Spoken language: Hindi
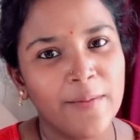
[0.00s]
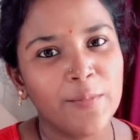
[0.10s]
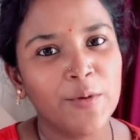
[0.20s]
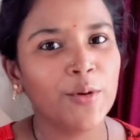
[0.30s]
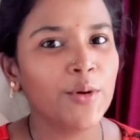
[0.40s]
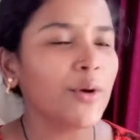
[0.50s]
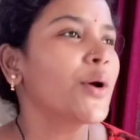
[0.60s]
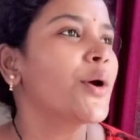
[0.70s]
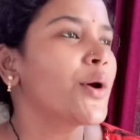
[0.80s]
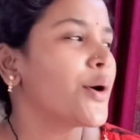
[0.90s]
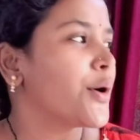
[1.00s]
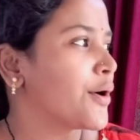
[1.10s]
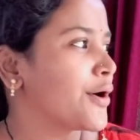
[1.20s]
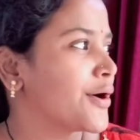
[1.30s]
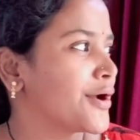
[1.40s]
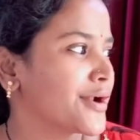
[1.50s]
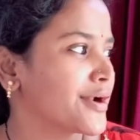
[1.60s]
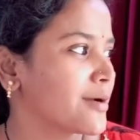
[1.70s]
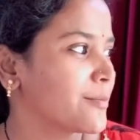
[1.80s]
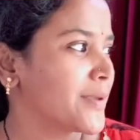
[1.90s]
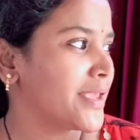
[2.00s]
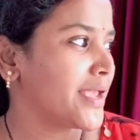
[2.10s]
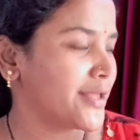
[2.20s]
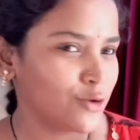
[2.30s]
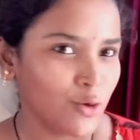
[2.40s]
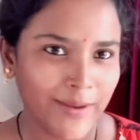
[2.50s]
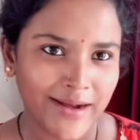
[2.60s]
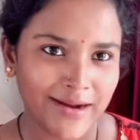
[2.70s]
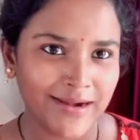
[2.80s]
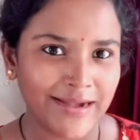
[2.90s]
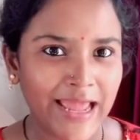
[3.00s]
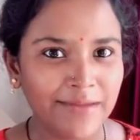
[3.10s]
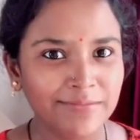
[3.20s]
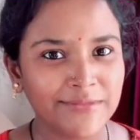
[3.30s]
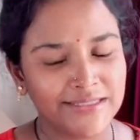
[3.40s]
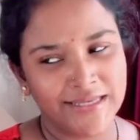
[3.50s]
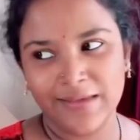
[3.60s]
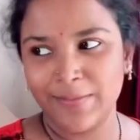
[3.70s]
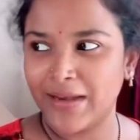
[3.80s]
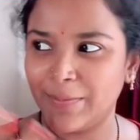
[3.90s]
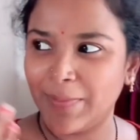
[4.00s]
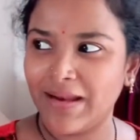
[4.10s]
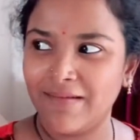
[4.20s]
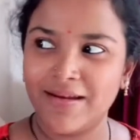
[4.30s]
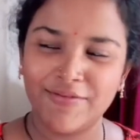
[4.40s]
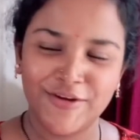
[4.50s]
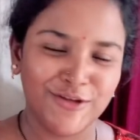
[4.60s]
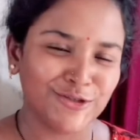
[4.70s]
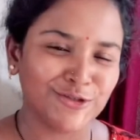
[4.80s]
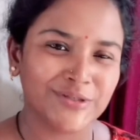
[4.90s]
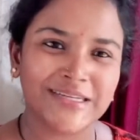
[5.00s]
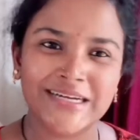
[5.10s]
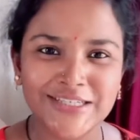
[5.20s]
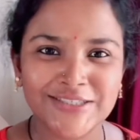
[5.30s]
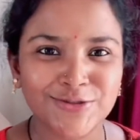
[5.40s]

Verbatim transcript: आप लोग और अभी है दोपहर का टाइम जैसे कि मैंने पहला वाला वीडियो शूट कर